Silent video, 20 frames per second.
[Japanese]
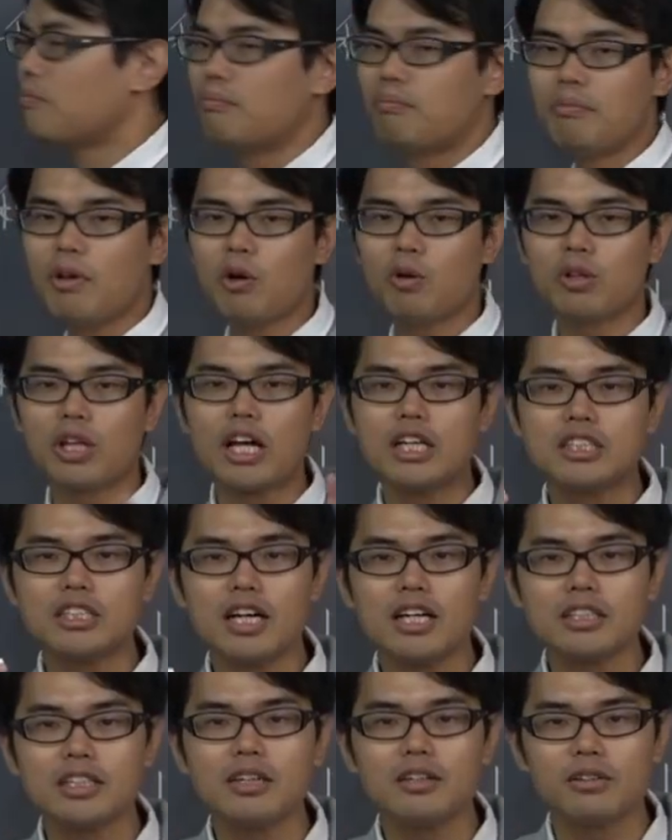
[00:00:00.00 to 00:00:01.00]
目を足し
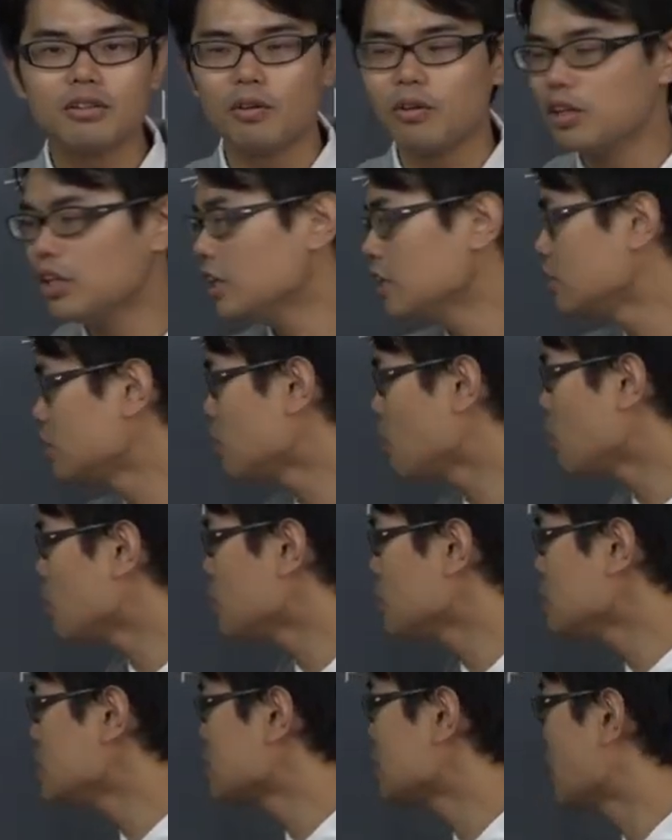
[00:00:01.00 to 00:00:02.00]
合わせると1通
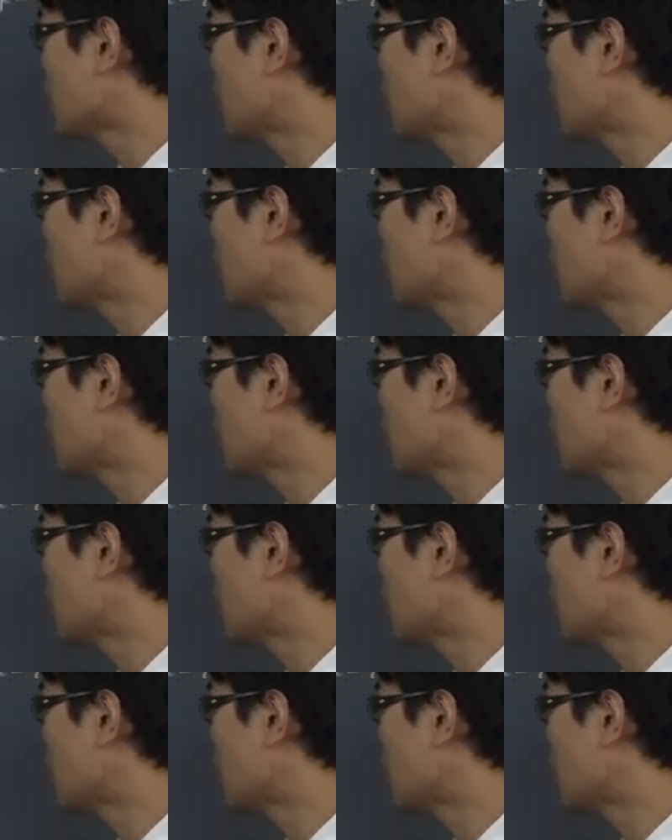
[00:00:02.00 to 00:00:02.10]
りにし